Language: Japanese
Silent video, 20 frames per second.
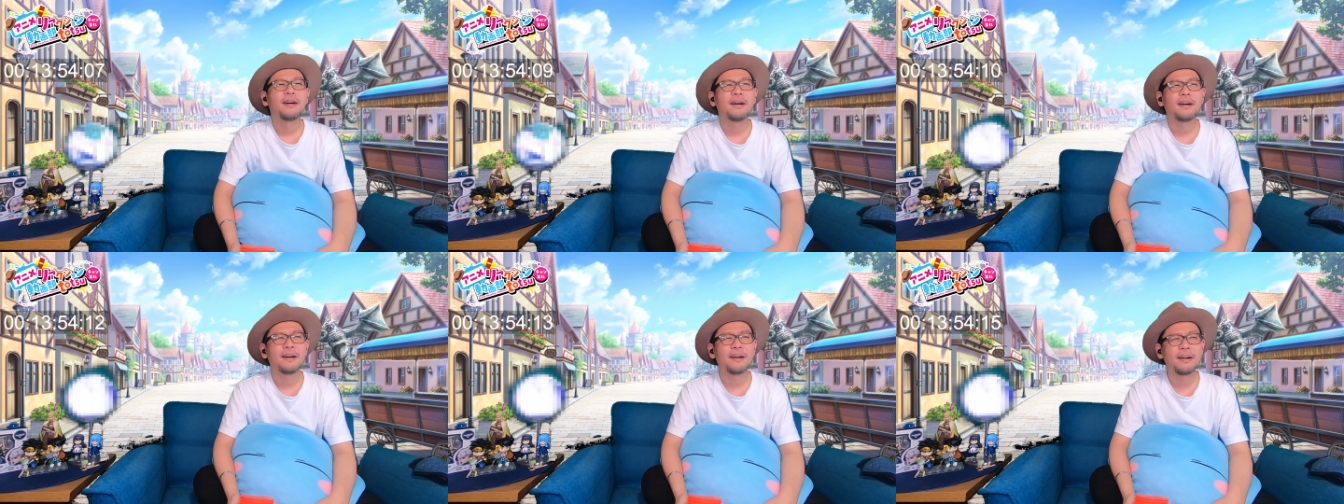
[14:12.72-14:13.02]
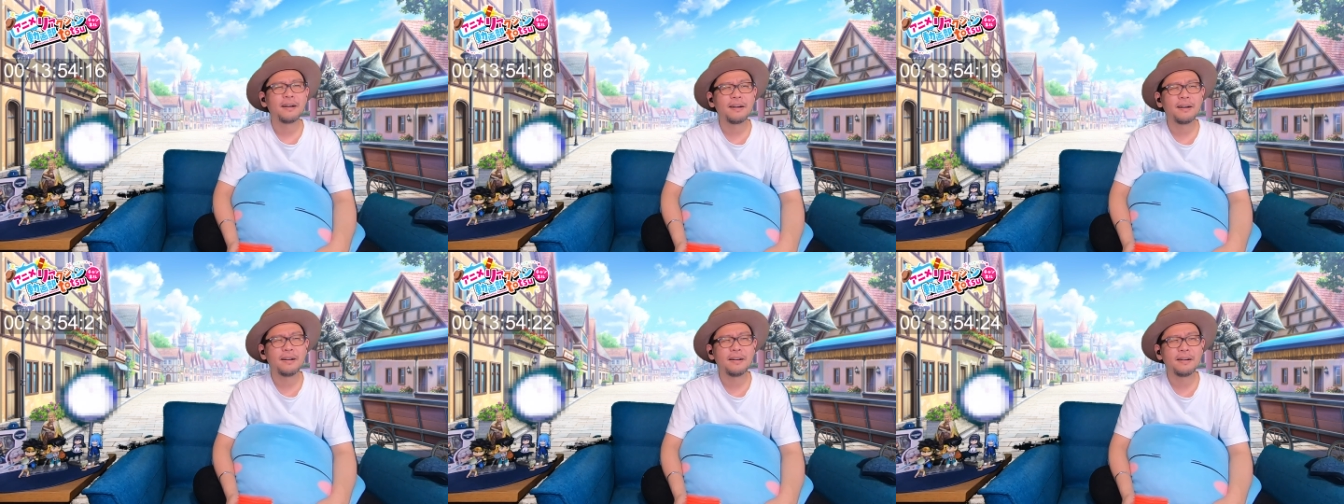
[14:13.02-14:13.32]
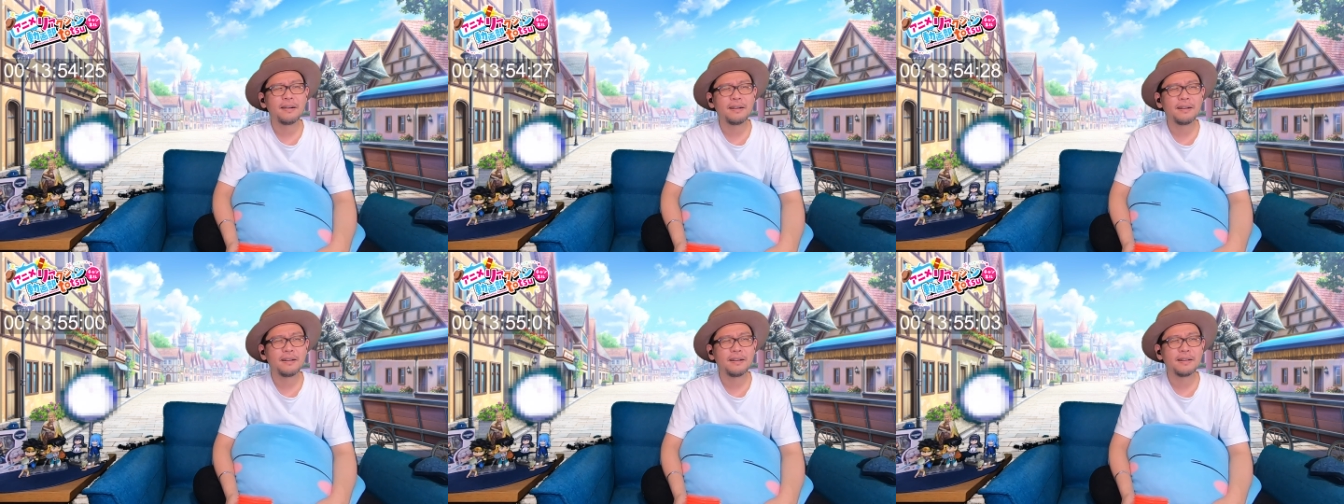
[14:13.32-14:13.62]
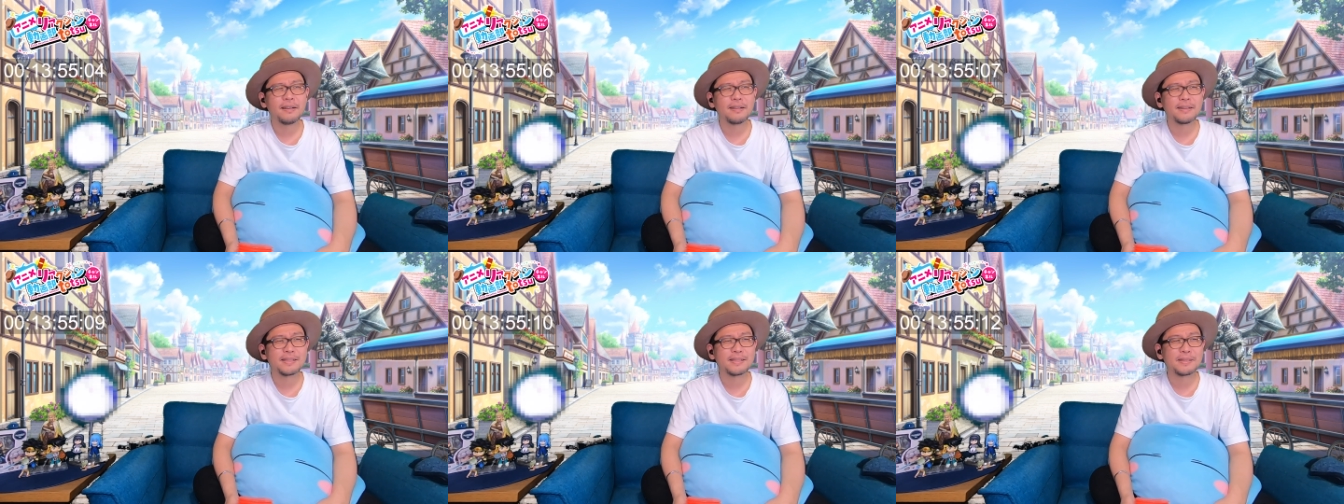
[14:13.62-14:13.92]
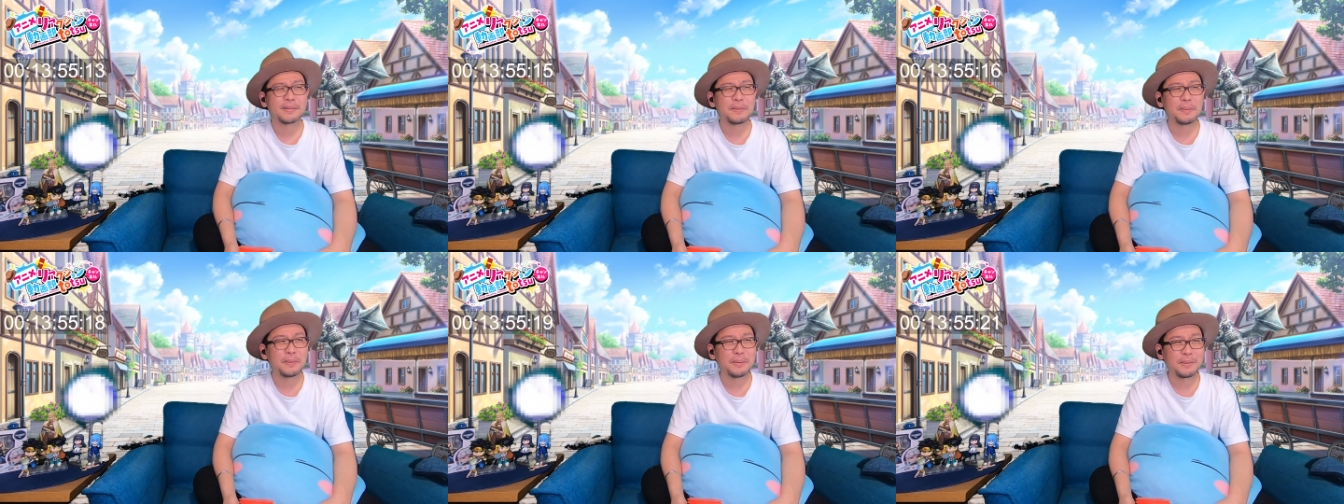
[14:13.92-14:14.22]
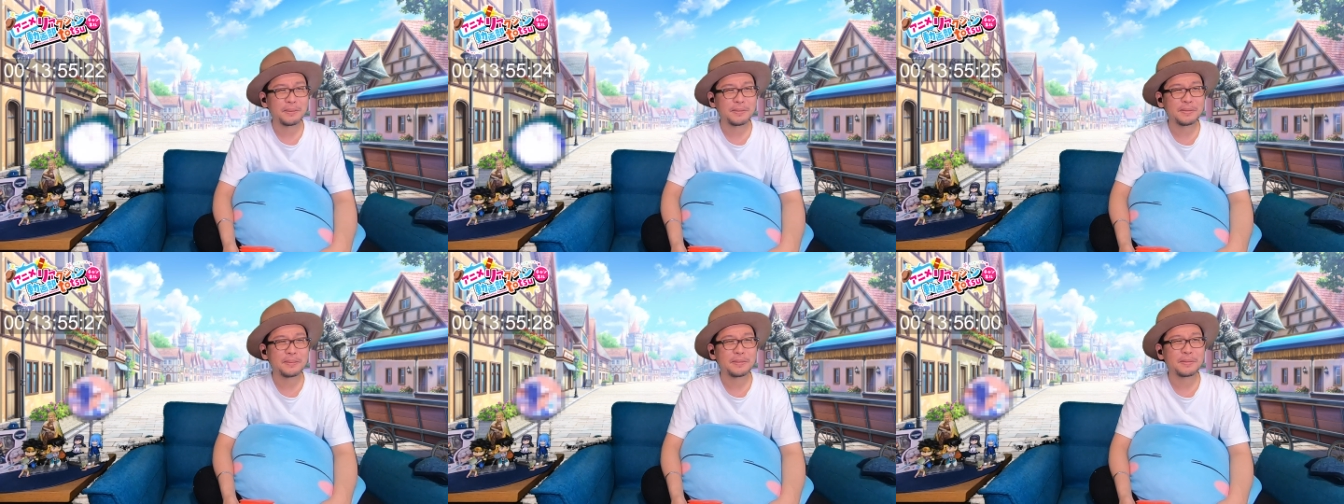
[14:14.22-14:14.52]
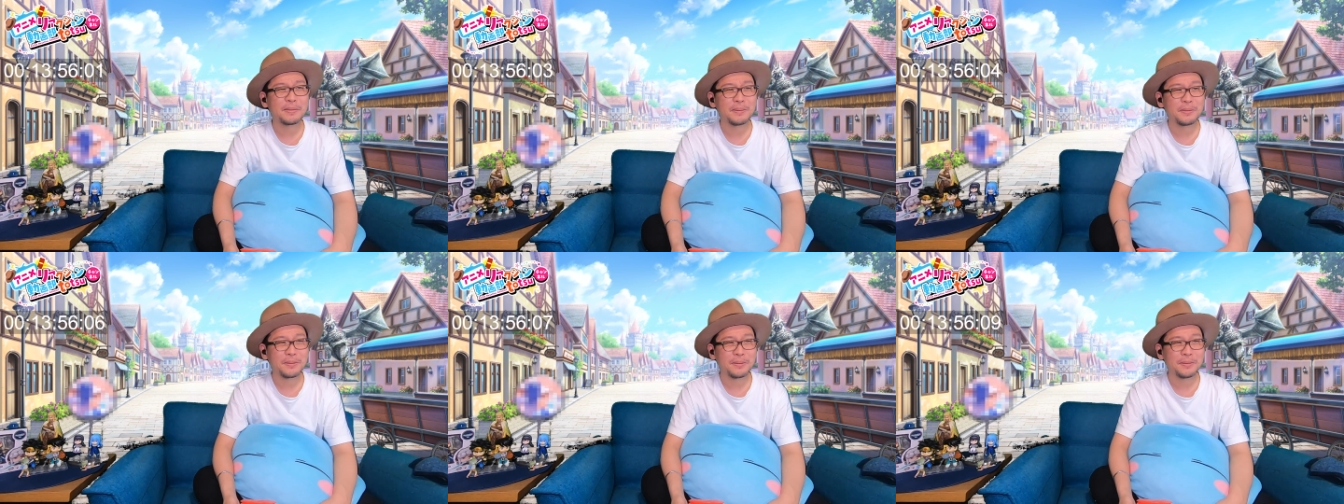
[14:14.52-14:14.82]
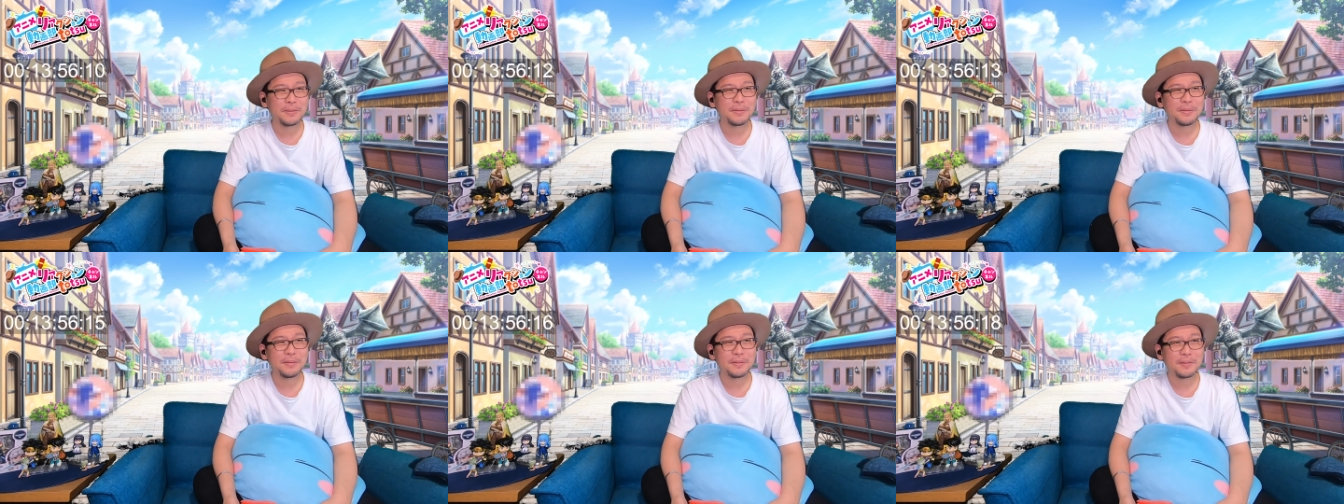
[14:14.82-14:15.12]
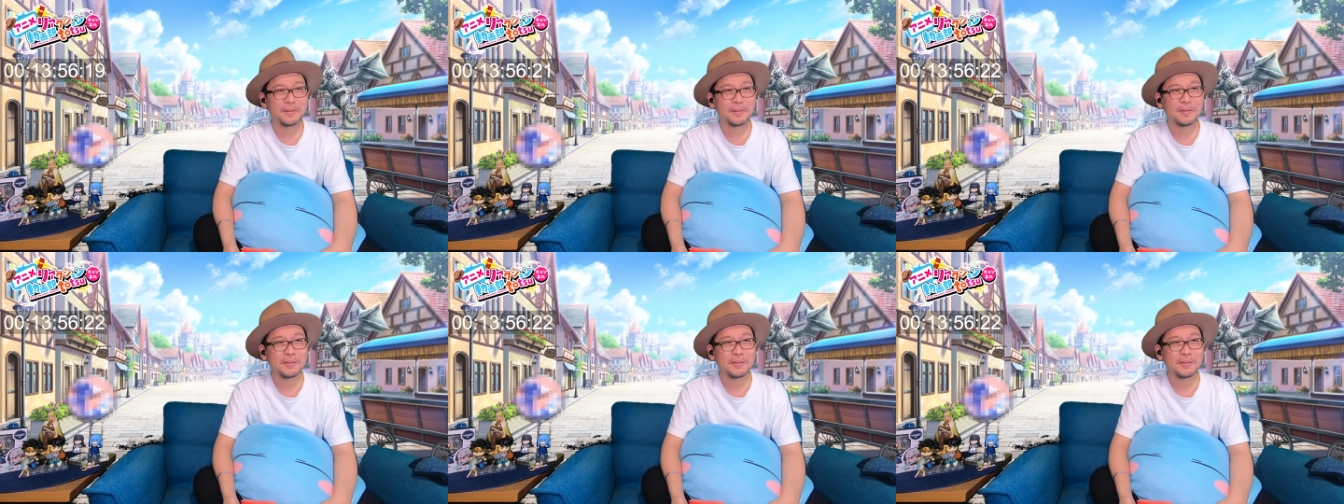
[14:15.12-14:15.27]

ああ、そういうこと